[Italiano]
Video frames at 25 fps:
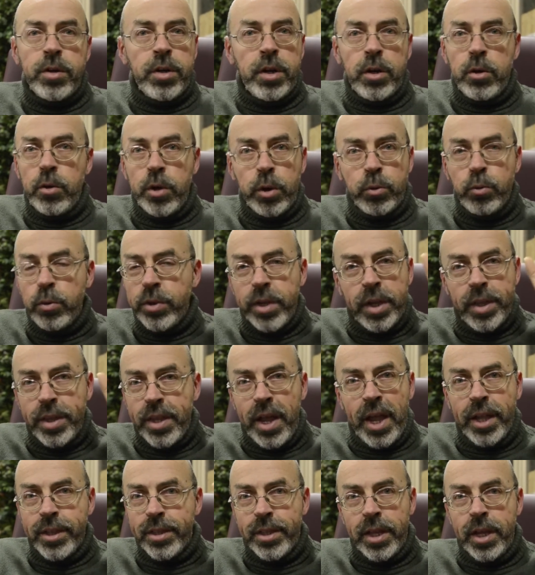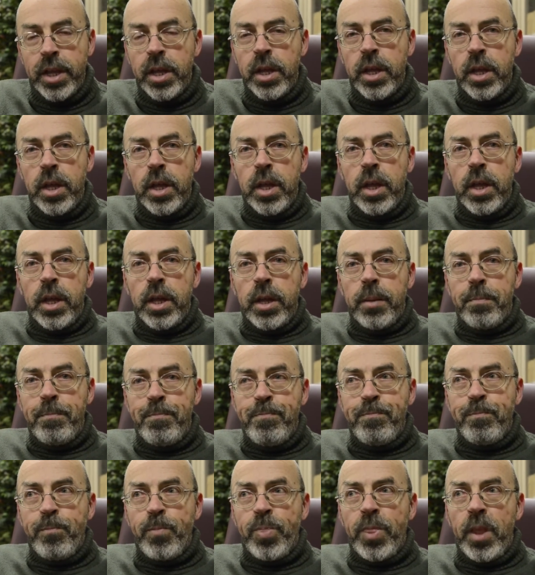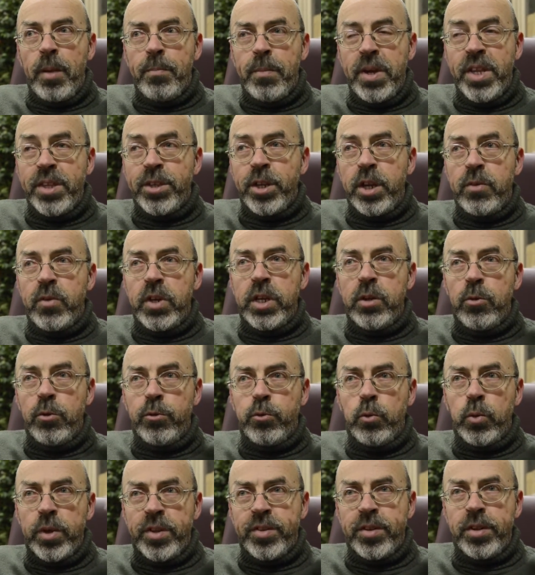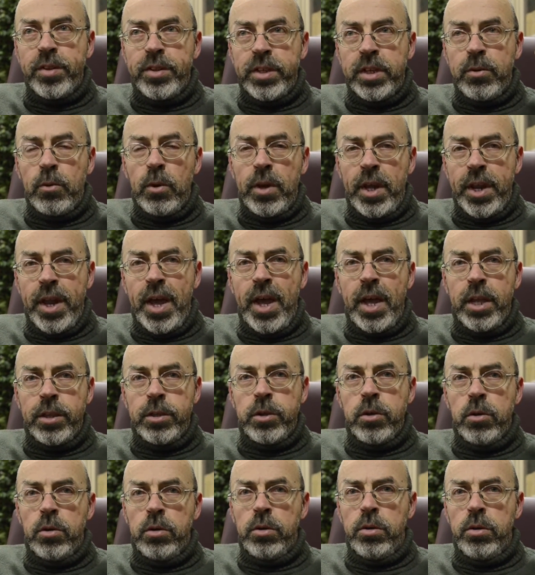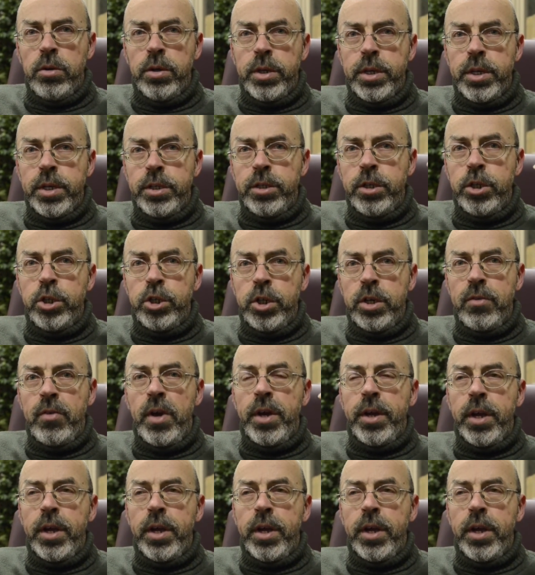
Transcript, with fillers: erano ancora tutte intatte. Mentre venivo su che sentivo la radio che diceva